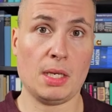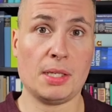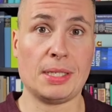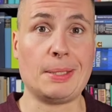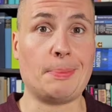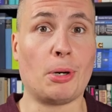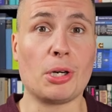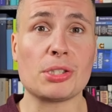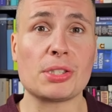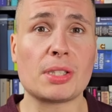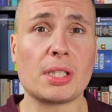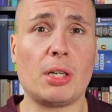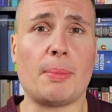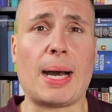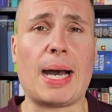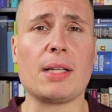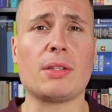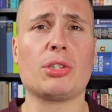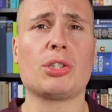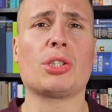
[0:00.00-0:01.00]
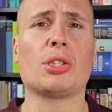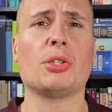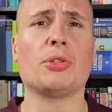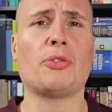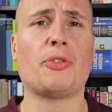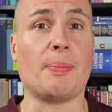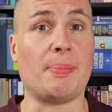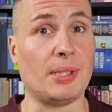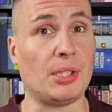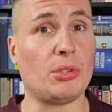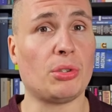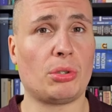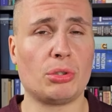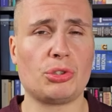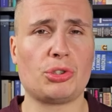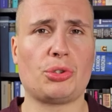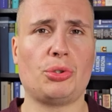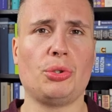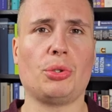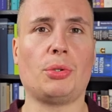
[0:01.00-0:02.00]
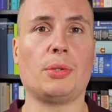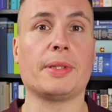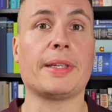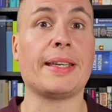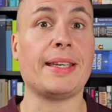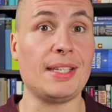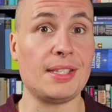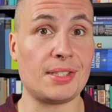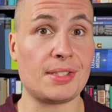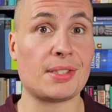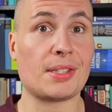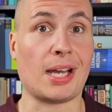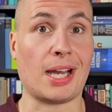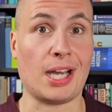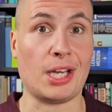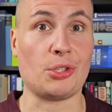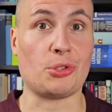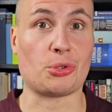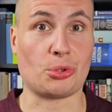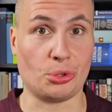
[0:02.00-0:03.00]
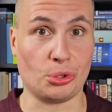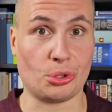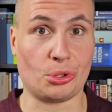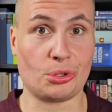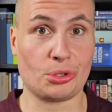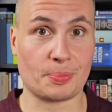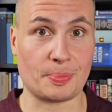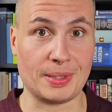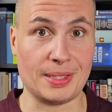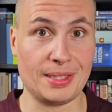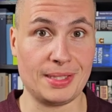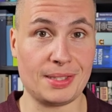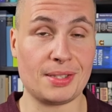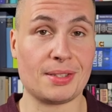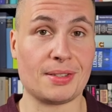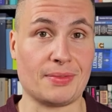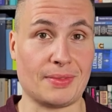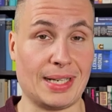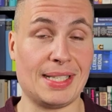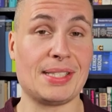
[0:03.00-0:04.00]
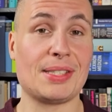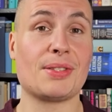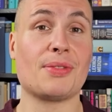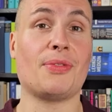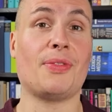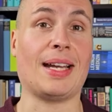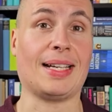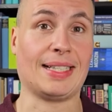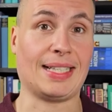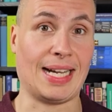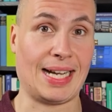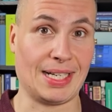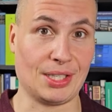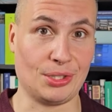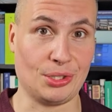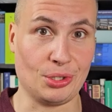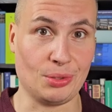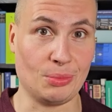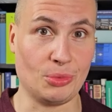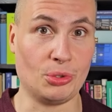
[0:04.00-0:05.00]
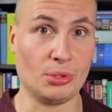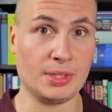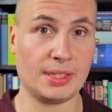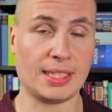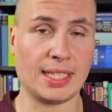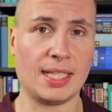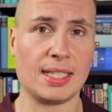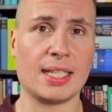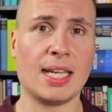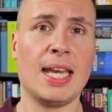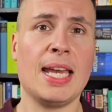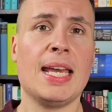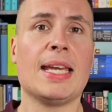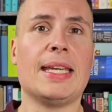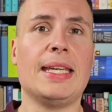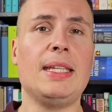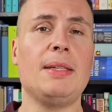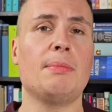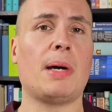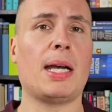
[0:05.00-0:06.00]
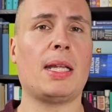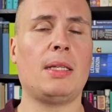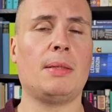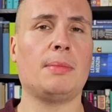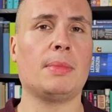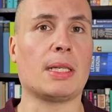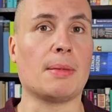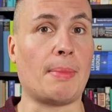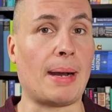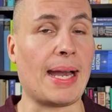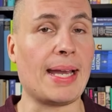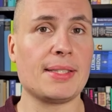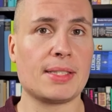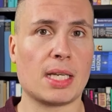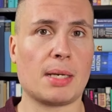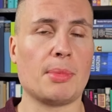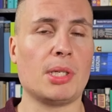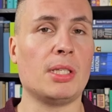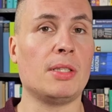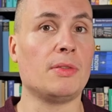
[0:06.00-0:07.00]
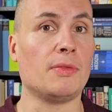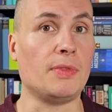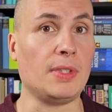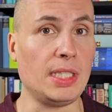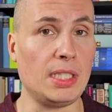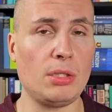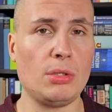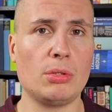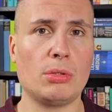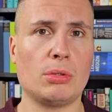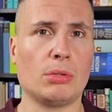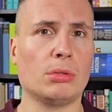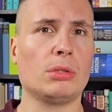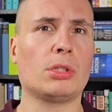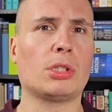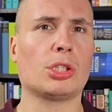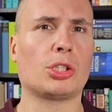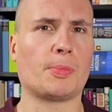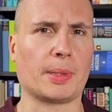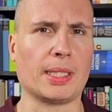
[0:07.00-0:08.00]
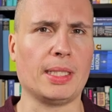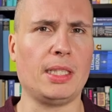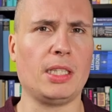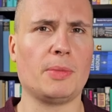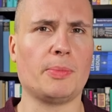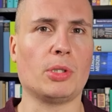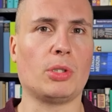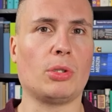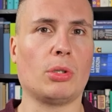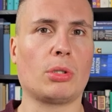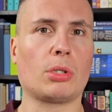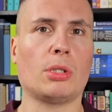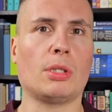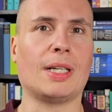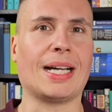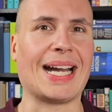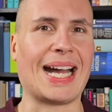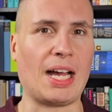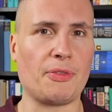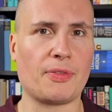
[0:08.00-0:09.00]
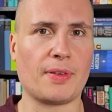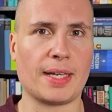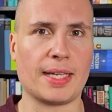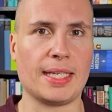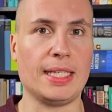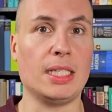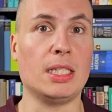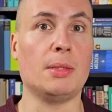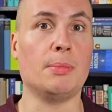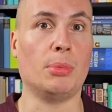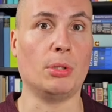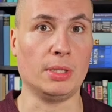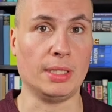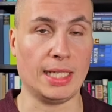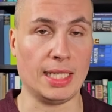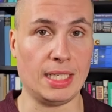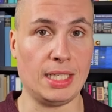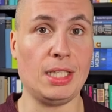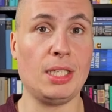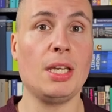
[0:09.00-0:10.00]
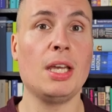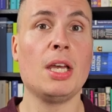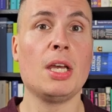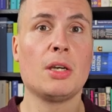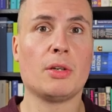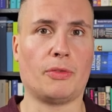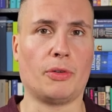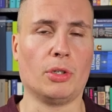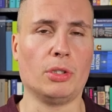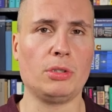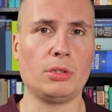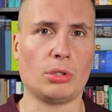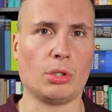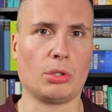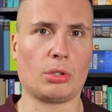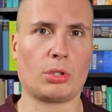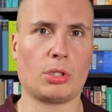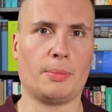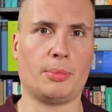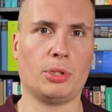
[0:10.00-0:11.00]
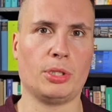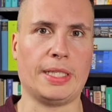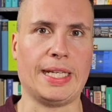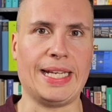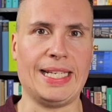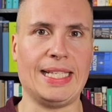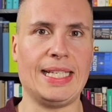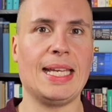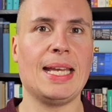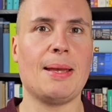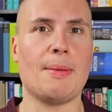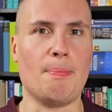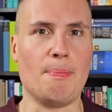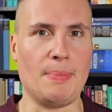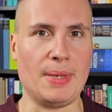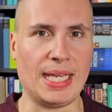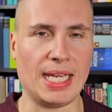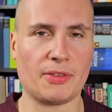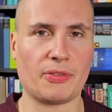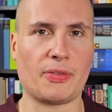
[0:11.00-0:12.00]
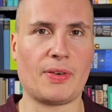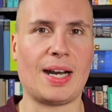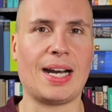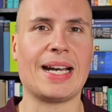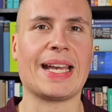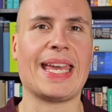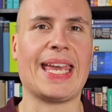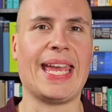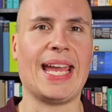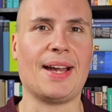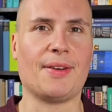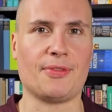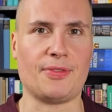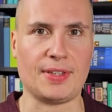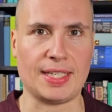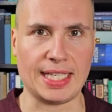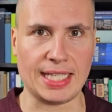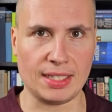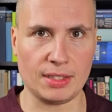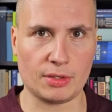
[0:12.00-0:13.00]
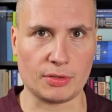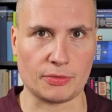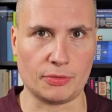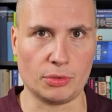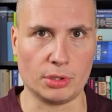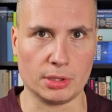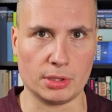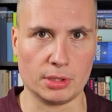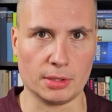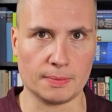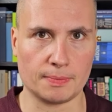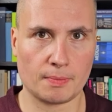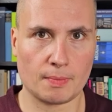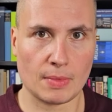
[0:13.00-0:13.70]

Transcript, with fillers: Die posttraumatische Verbitterungsstörung ist ein Störungsbild, was vergangenen Montag in meinem gemeinsamen Video und Gespräch mit Dr. Raphael Bonelli von Dr. Bonelli mehrfach erwähnt wurde.